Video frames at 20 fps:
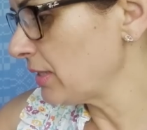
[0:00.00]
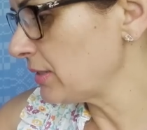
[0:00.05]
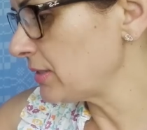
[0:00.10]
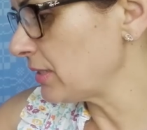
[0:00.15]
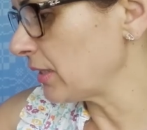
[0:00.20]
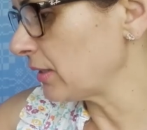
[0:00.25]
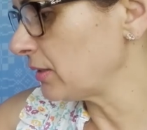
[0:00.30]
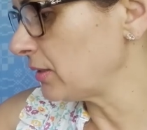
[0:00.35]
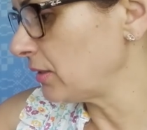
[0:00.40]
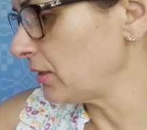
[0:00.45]

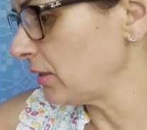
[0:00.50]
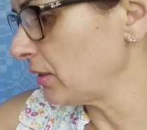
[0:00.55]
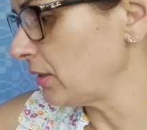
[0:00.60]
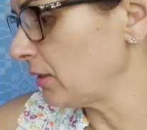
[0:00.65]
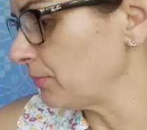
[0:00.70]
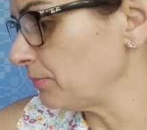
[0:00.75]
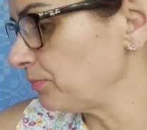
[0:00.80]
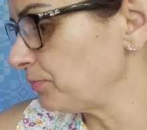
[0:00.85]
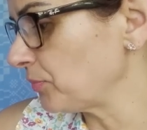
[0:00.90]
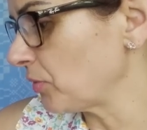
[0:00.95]
esse
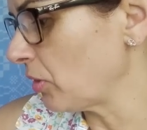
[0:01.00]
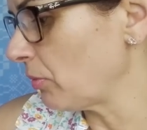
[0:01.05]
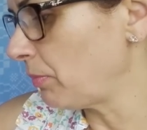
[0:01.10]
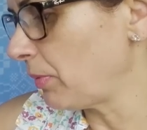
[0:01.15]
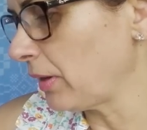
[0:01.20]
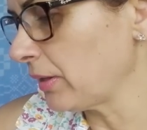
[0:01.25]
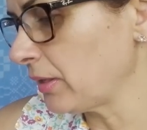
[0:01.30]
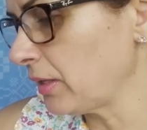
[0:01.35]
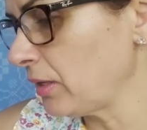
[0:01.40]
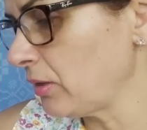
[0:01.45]
aqui eu
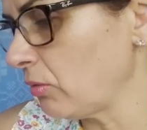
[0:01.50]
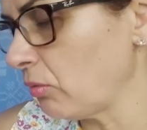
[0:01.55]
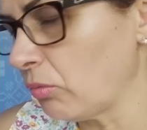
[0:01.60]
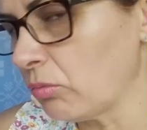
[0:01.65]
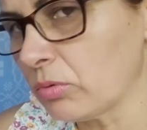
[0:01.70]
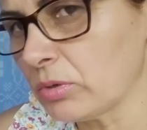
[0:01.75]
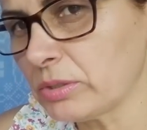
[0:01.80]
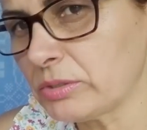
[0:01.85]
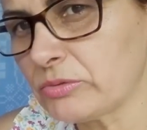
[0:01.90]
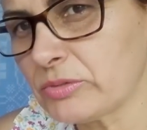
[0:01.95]
paguei R$
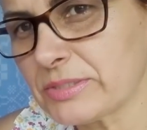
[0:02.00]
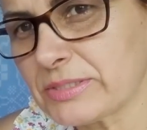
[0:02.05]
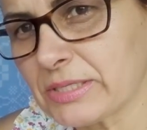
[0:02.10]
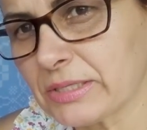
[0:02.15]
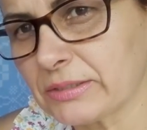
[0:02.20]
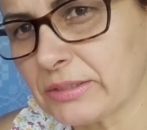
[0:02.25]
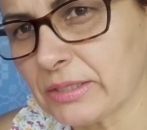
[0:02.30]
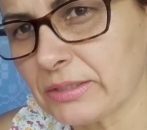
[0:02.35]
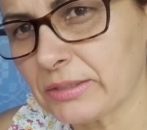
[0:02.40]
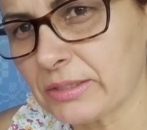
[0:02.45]

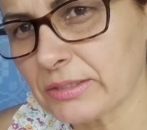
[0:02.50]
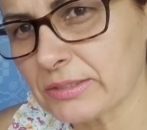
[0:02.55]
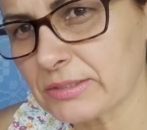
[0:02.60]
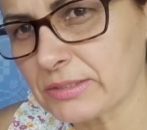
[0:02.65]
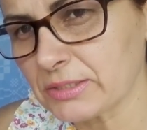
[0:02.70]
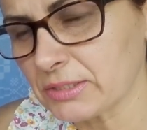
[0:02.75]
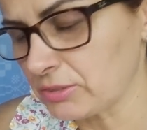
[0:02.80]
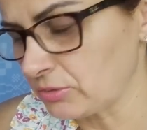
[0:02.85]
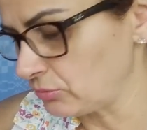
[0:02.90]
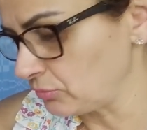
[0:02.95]

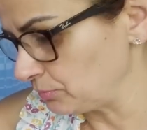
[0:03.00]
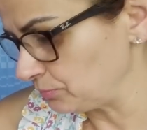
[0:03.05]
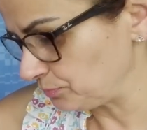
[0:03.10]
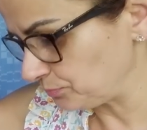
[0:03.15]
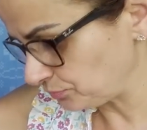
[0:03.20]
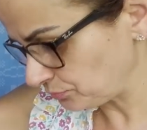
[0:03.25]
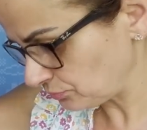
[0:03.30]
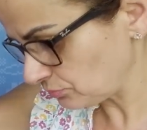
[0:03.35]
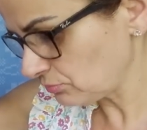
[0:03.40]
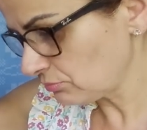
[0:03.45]
8,75.
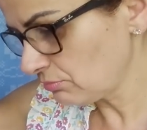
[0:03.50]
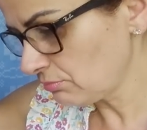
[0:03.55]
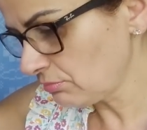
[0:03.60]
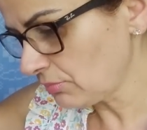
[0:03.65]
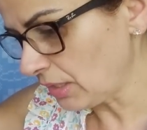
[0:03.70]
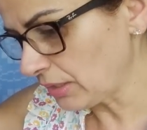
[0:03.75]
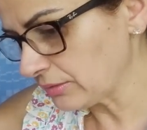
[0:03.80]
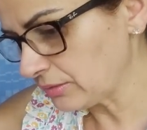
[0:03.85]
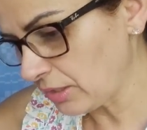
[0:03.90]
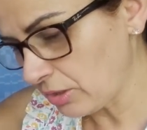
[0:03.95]

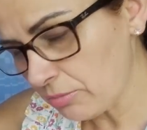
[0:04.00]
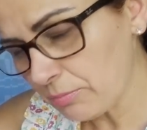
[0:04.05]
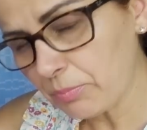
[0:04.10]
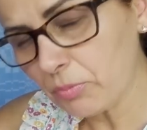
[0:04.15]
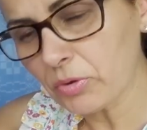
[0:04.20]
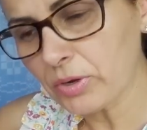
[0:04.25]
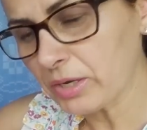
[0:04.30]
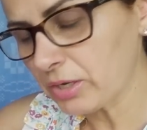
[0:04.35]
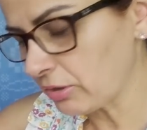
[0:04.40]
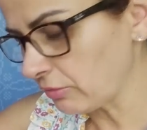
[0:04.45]
Tem um
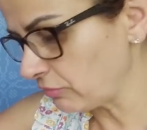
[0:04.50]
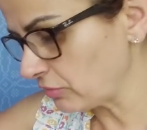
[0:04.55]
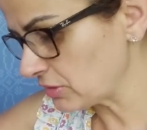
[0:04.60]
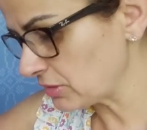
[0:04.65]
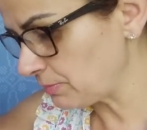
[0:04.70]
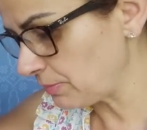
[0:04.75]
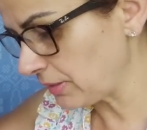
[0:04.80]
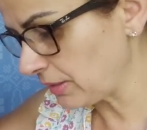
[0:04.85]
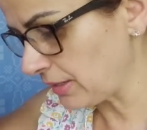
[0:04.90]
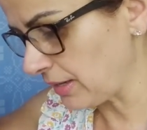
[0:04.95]
porém que eu vou
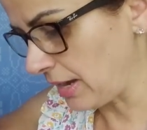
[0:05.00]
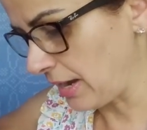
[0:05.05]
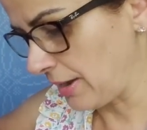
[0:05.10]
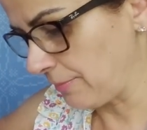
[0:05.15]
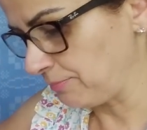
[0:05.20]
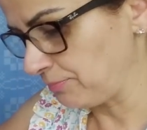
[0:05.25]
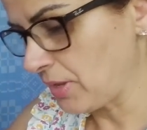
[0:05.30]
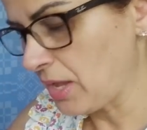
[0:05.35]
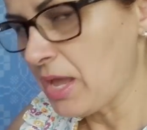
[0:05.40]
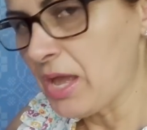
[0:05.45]

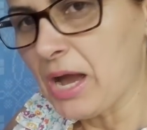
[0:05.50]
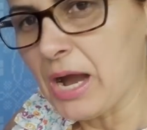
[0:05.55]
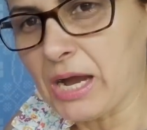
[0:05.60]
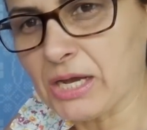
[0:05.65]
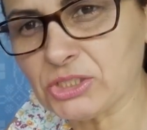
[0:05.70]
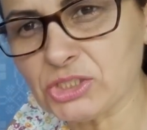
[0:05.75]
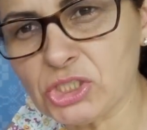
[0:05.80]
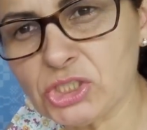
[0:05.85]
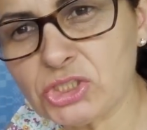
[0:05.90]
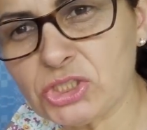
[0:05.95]
explicar.
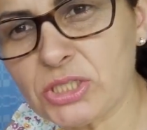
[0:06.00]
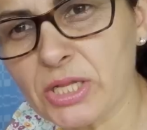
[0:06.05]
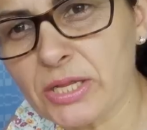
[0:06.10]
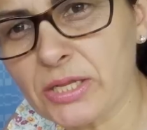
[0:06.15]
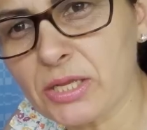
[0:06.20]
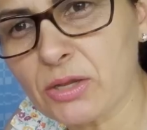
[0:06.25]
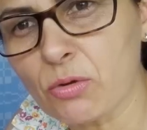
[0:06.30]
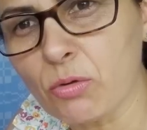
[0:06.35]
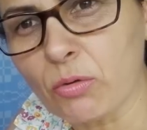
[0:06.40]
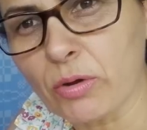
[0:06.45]
A gente tem
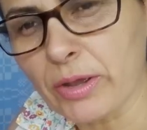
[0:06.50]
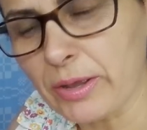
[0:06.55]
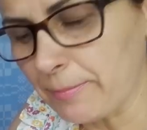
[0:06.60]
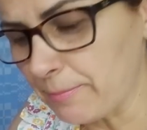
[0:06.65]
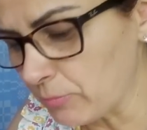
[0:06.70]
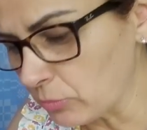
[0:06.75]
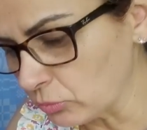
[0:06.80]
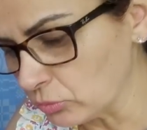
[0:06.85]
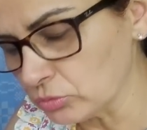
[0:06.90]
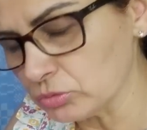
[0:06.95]
que correr
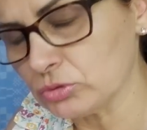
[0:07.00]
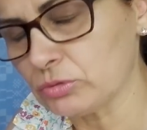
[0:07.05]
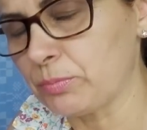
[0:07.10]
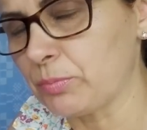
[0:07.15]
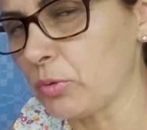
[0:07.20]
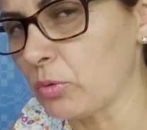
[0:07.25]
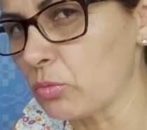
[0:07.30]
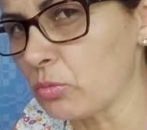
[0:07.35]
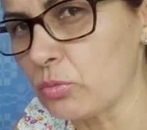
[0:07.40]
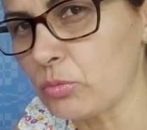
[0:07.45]
muito,
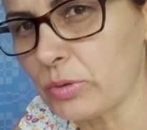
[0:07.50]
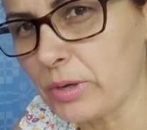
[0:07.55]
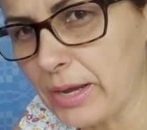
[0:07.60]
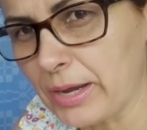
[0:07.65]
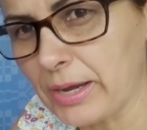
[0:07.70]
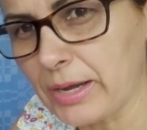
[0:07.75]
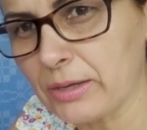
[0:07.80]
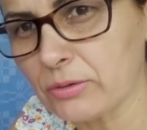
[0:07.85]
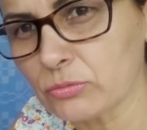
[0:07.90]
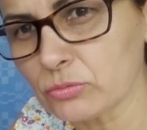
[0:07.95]

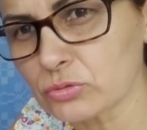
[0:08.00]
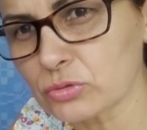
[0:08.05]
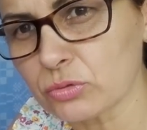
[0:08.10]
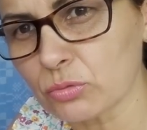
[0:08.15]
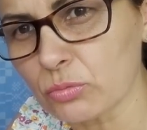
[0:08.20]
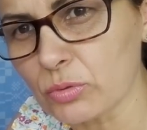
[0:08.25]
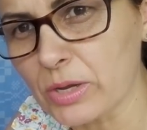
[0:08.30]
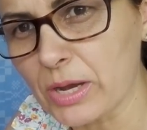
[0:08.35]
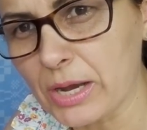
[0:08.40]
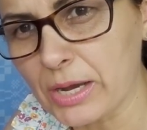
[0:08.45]
procurar os
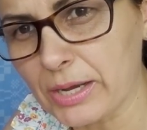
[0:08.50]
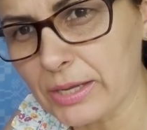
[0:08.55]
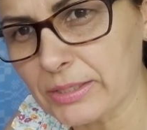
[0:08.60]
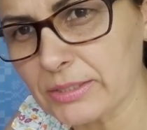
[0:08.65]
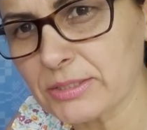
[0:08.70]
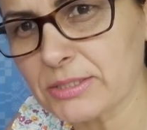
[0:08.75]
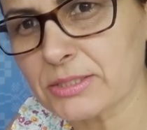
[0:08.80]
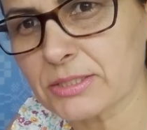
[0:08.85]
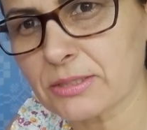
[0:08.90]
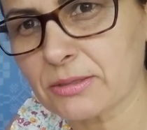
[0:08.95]

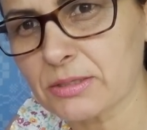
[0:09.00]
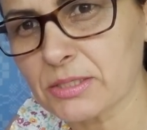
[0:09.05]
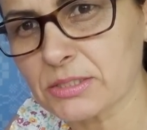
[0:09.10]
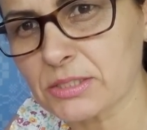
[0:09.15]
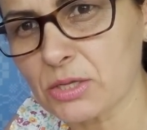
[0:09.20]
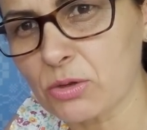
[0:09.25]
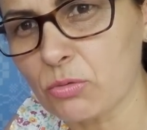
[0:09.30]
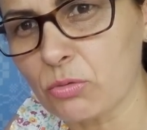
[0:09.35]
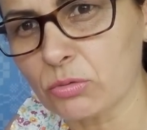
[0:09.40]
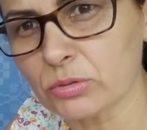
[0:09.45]
lugares que
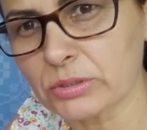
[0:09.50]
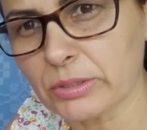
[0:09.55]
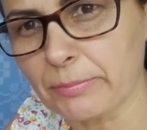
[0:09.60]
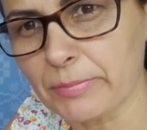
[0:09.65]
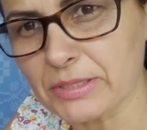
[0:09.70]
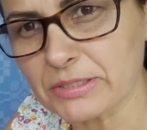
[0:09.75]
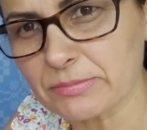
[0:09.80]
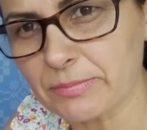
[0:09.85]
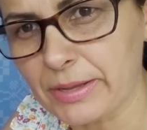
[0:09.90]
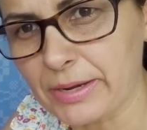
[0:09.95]
se encontra
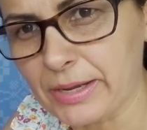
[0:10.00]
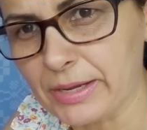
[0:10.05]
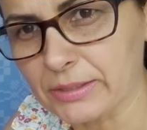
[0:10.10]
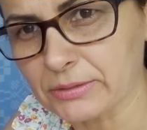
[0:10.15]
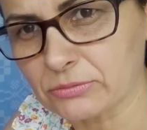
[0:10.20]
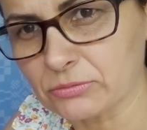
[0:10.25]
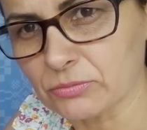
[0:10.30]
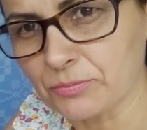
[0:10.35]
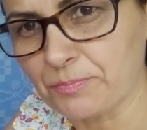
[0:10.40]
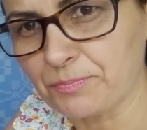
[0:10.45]
mais
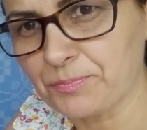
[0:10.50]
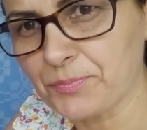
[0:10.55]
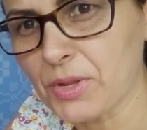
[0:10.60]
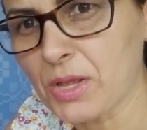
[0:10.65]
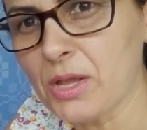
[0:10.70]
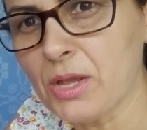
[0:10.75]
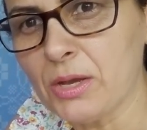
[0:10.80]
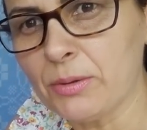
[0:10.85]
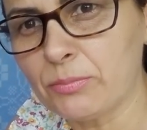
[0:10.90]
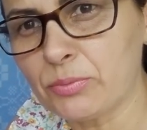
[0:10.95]
barato.
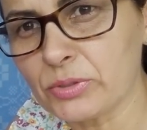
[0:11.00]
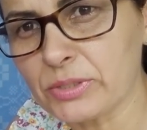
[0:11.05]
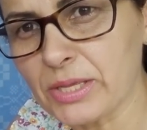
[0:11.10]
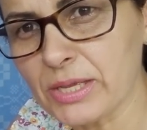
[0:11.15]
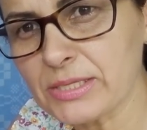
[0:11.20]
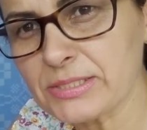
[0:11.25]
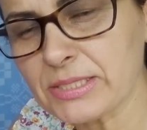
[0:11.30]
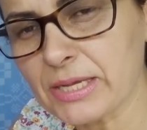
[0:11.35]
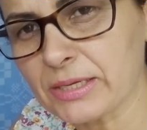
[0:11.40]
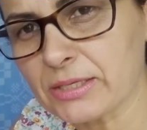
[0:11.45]
Porque
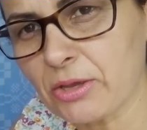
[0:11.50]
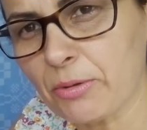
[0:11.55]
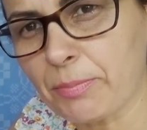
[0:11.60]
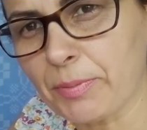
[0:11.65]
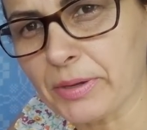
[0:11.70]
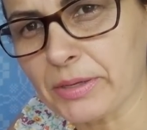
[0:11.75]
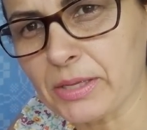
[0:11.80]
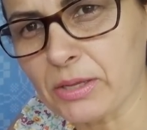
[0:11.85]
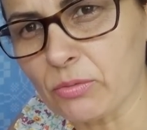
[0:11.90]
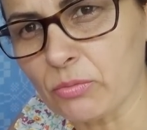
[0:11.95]
esse aqui eu
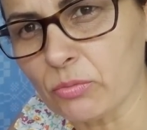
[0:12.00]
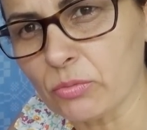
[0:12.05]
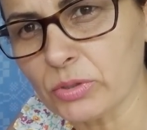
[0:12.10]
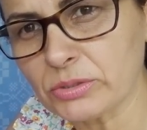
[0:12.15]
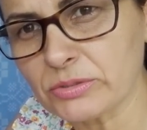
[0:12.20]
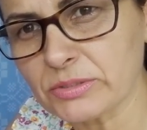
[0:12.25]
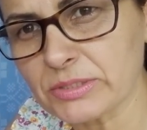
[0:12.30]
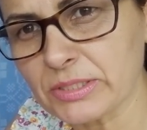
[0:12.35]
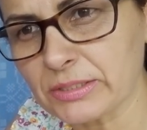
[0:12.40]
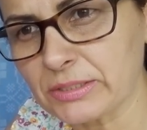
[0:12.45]
paguei R$
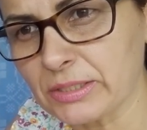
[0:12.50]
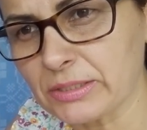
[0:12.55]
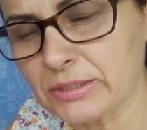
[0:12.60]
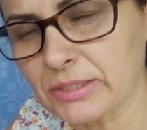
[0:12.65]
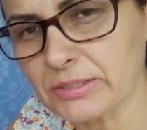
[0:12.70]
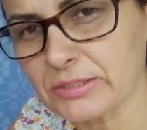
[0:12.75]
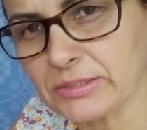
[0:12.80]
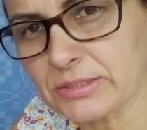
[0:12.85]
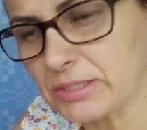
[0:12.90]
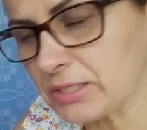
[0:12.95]

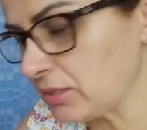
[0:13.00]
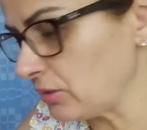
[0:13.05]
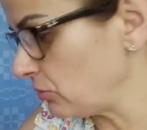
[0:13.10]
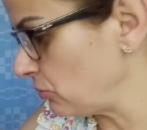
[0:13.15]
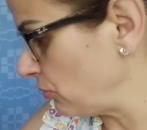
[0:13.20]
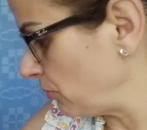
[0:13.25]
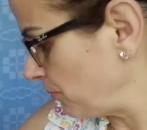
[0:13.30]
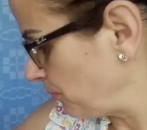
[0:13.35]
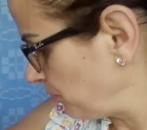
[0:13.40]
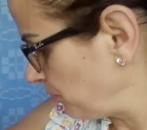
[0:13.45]
8,75,